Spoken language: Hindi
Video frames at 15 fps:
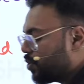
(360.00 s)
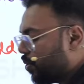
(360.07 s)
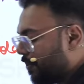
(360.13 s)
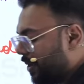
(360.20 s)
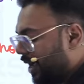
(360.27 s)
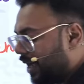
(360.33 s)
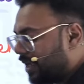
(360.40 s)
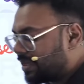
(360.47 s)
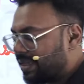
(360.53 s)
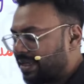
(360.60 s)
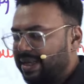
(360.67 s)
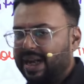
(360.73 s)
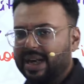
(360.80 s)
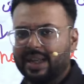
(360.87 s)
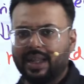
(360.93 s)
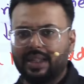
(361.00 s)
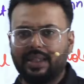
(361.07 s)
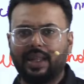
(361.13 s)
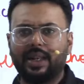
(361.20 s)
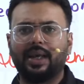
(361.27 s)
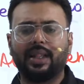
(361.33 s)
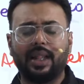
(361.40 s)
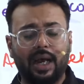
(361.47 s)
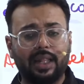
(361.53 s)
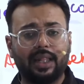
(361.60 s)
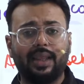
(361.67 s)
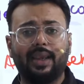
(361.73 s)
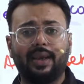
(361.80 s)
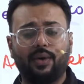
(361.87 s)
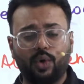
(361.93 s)
जो बिहार बिहार सरकार के अंतर्गत आते
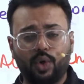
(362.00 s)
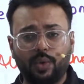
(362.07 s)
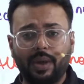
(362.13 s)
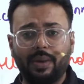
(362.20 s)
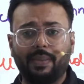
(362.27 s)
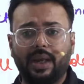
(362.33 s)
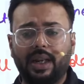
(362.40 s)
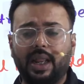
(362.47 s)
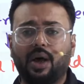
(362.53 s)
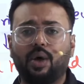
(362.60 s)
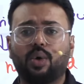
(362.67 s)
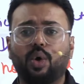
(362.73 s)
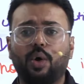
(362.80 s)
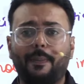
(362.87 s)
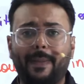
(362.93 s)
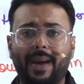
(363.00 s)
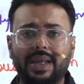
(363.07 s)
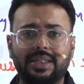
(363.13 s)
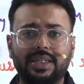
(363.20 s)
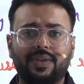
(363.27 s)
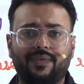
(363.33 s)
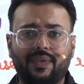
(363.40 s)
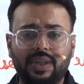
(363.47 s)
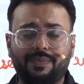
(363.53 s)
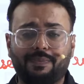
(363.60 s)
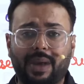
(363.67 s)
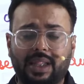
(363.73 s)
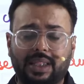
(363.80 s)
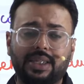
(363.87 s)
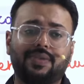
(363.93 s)
हैं उनमें महिलाओं को पैंतीस
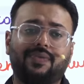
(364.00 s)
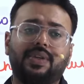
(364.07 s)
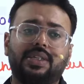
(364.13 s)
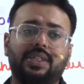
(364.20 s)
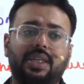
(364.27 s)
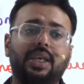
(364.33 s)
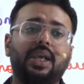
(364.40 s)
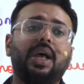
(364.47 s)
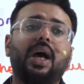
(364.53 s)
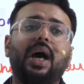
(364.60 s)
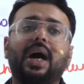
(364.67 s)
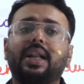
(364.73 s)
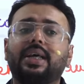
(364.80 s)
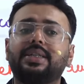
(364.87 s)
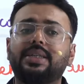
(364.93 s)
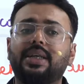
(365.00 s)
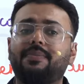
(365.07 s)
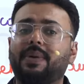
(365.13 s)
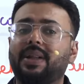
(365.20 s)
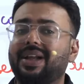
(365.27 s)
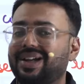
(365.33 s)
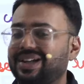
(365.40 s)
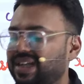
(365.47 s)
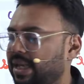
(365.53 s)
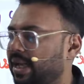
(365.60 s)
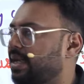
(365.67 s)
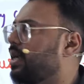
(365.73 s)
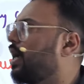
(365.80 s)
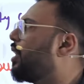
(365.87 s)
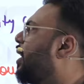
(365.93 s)
पैंतीस फीसदी आरक्षण प्रदान किया
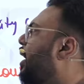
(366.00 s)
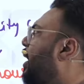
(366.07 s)
जाता